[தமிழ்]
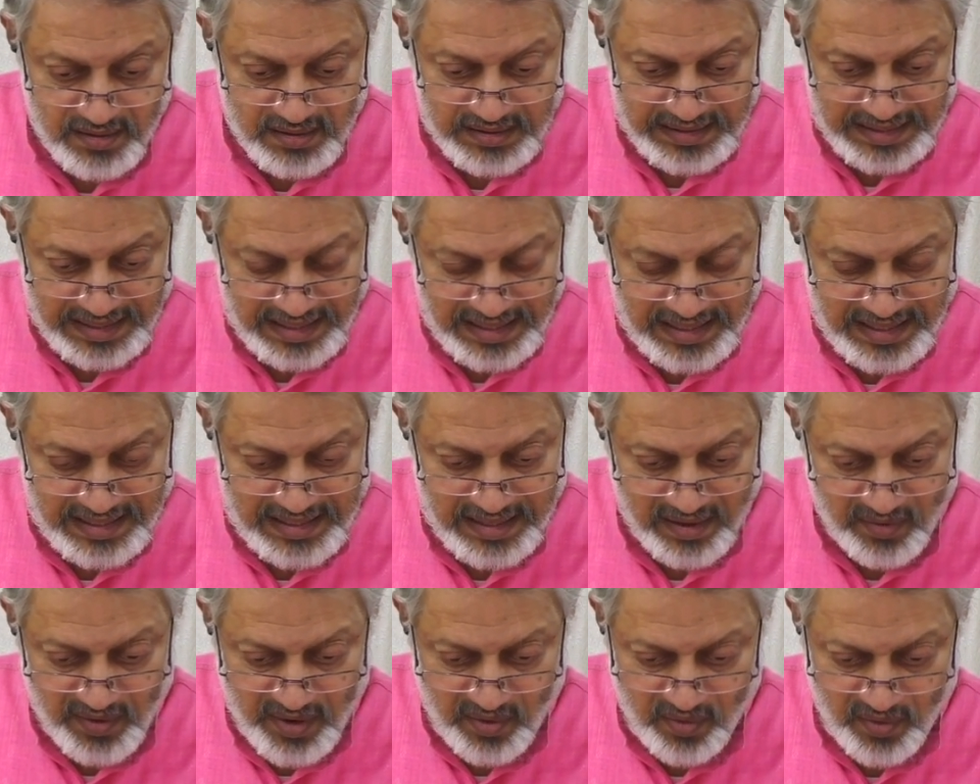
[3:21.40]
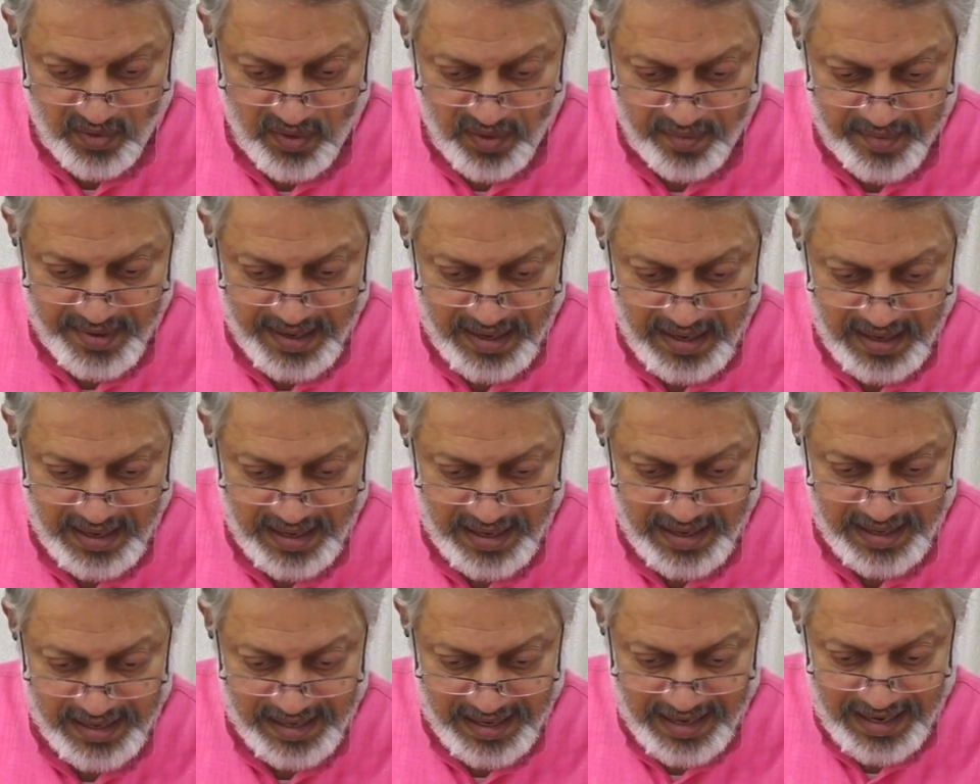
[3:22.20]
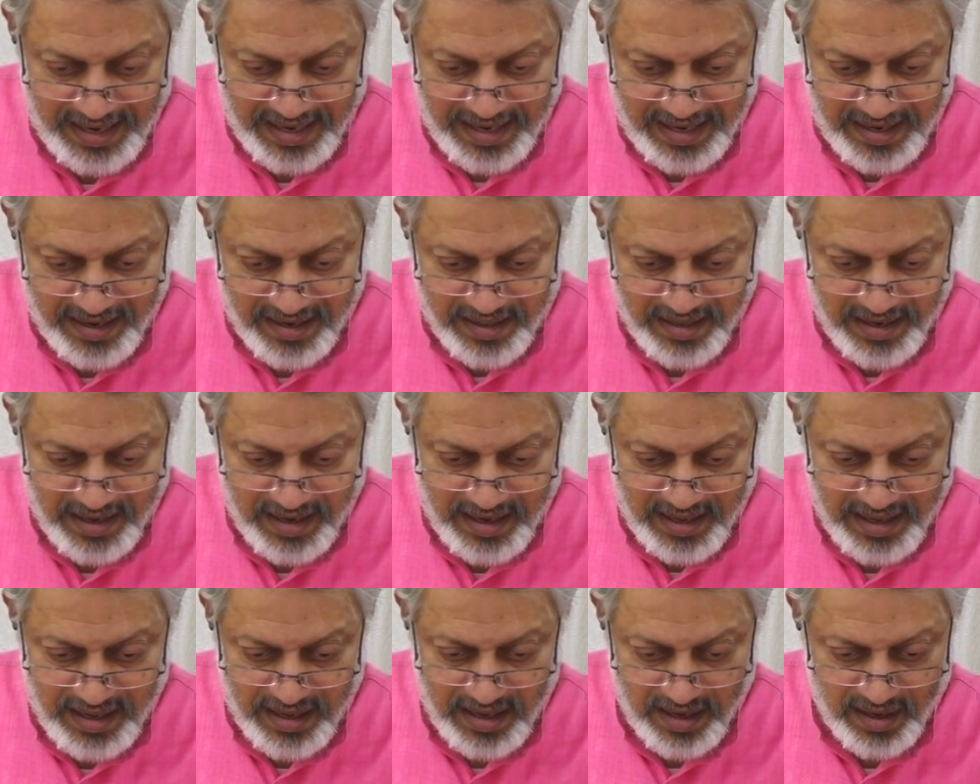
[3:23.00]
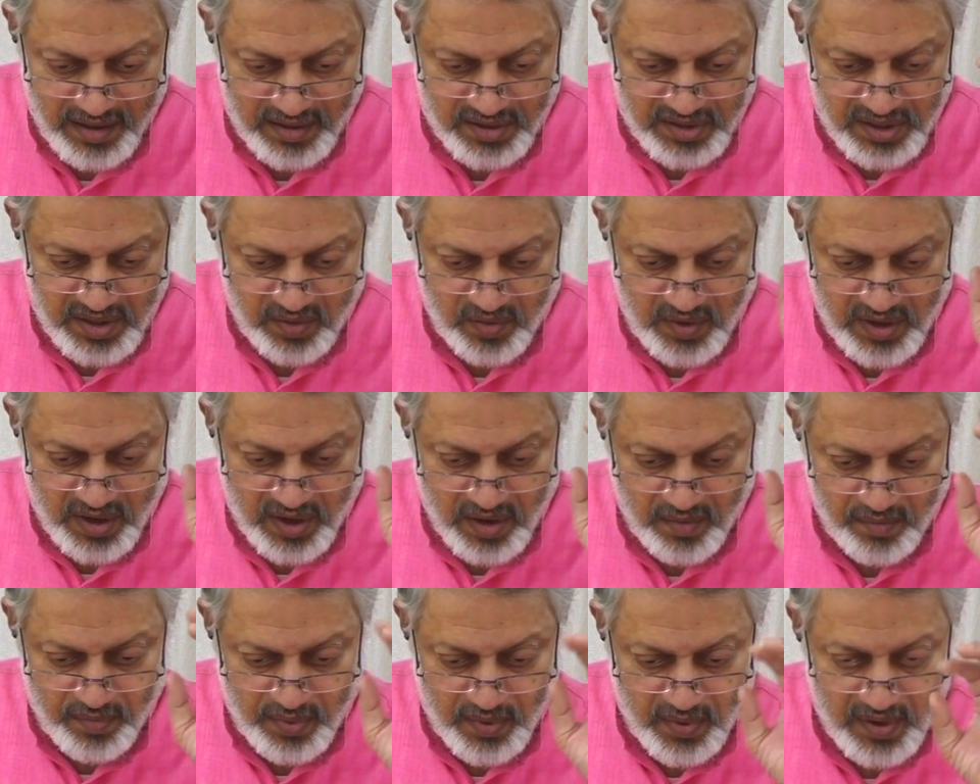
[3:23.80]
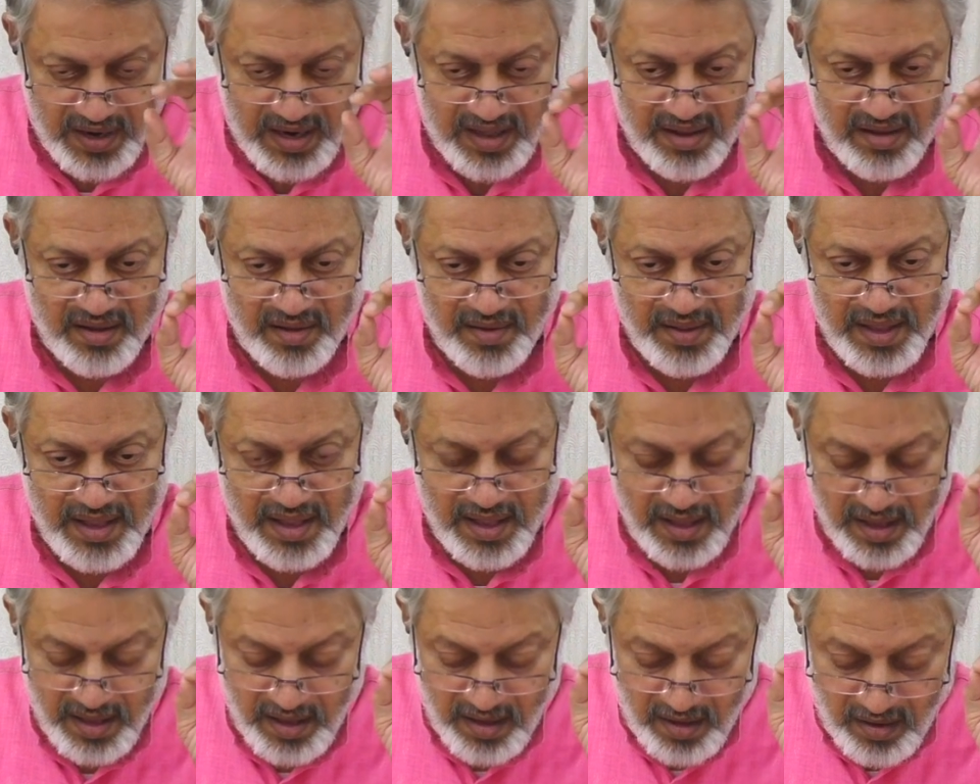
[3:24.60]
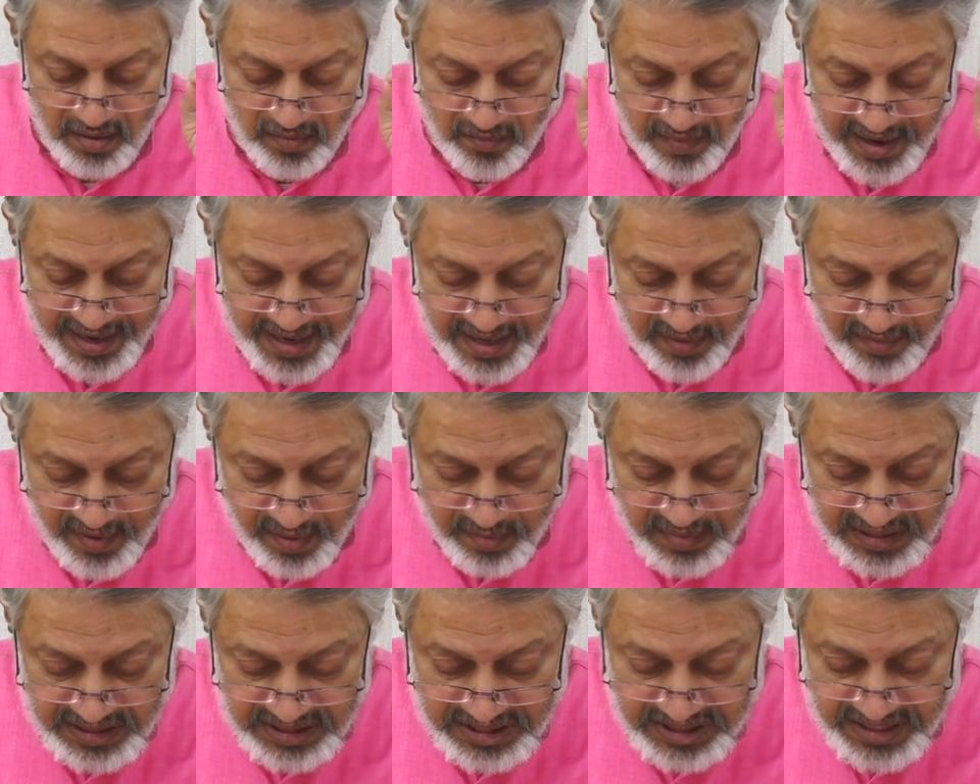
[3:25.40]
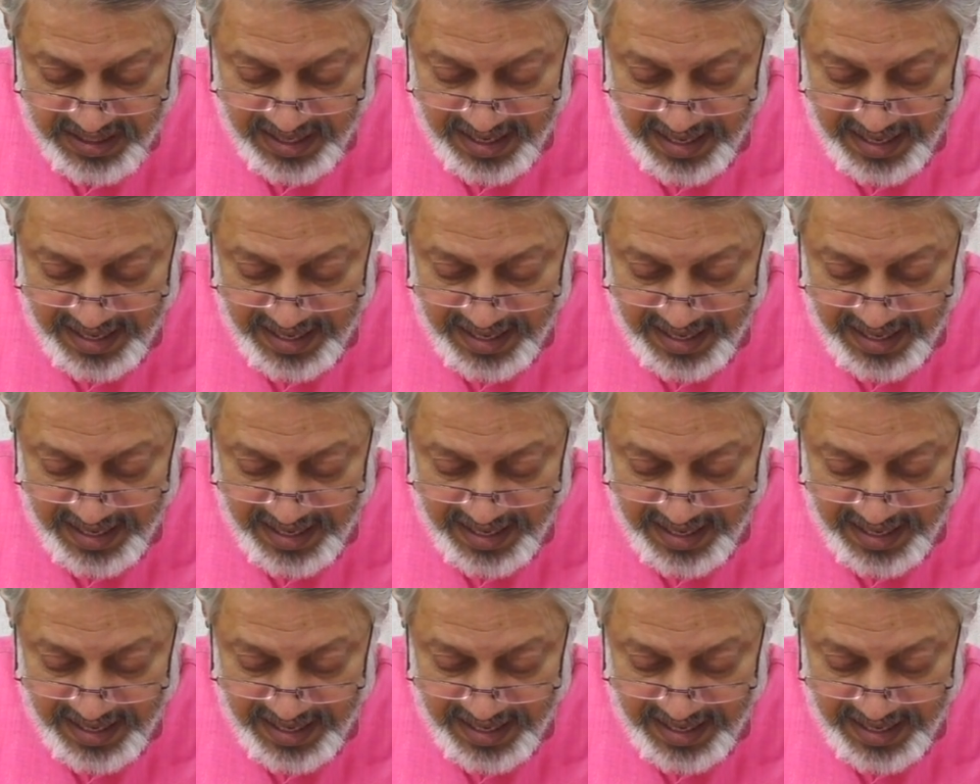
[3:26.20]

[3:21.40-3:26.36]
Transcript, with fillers: என்னை தவிர ஒன்றுமே இல்லையே என்னன்றது என்ன ஆழ்ந்த உறக்கம் போல வடிவமற்ற